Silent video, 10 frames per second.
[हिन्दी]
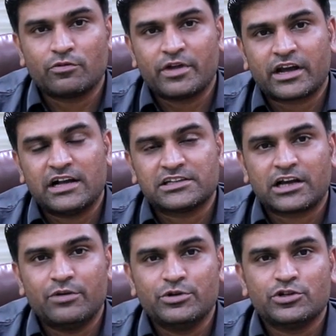तो मेरे ख्याल
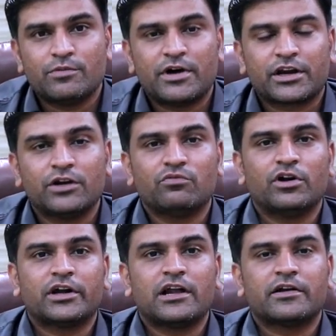से कल भी जो है मार्केट
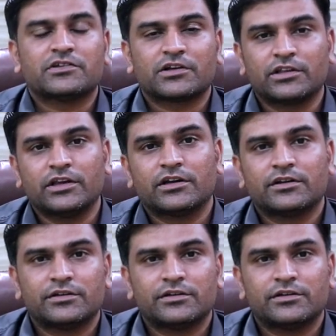वॉलेटाइल रह सकती है